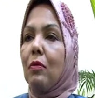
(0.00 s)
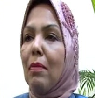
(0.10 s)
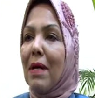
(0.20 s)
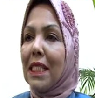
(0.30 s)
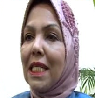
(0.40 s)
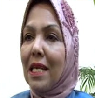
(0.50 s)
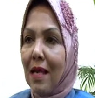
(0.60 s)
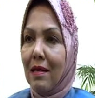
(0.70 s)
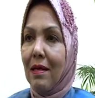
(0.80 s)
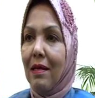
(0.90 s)

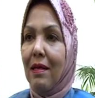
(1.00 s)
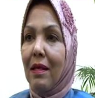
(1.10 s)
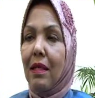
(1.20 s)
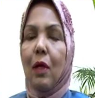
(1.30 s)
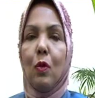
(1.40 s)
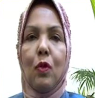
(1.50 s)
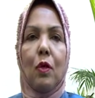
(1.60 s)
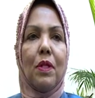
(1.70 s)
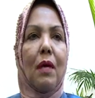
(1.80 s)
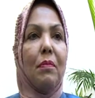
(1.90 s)
memastikan ya tanggung
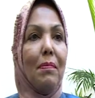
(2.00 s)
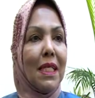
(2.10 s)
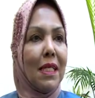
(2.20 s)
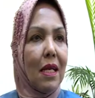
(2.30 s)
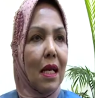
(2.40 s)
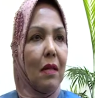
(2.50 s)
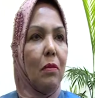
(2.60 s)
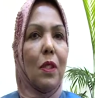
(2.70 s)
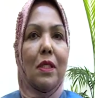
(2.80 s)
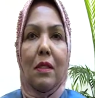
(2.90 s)
jawab saya memastikan
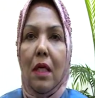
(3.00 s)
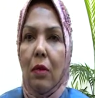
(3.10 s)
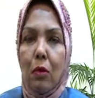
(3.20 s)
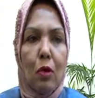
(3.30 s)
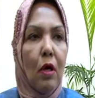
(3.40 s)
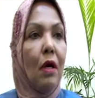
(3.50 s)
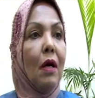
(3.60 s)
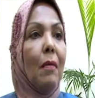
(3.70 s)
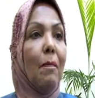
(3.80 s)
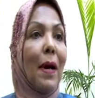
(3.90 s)
bahwa seluruh
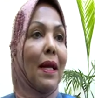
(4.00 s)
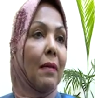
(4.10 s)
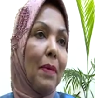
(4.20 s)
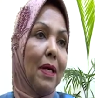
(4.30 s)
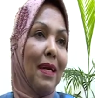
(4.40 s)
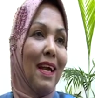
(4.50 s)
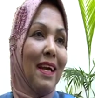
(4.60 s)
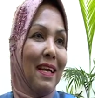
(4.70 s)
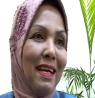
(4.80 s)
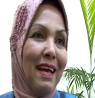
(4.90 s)
parlemen
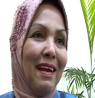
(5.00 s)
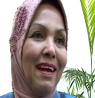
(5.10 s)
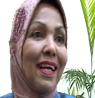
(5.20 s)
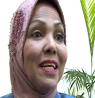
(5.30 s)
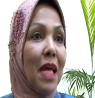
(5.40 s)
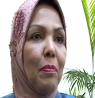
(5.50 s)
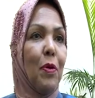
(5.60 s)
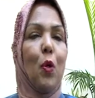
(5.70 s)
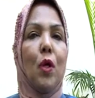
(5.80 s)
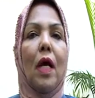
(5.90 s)
negara-negara kan di
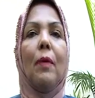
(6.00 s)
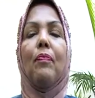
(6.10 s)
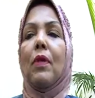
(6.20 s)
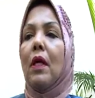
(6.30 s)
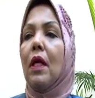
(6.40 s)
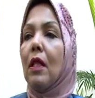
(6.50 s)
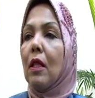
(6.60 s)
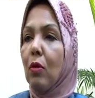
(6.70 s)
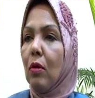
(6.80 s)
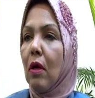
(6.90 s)
IPU ya
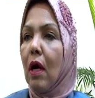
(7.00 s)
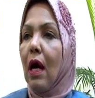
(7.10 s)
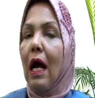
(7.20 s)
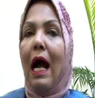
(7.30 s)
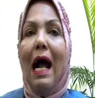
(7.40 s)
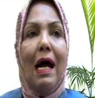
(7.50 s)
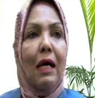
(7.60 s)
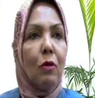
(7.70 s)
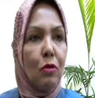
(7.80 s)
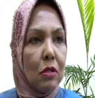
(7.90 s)
itu
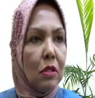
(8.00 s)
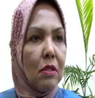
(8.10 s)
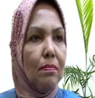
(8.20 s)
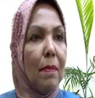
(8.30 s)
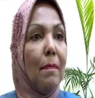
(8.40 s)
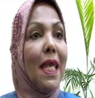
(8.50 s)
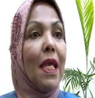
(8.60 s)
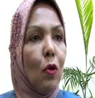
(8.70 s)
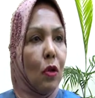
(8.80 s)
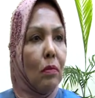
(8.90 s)
harus mem
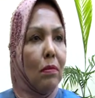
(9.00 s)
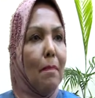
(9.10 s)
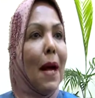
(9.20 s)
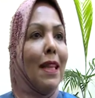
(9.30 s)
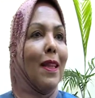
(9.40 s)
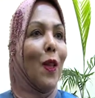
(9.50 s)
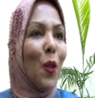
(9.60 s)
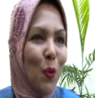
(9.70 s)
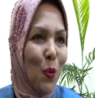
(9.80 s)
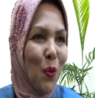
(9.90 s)
ikut
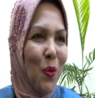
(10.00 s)
membantu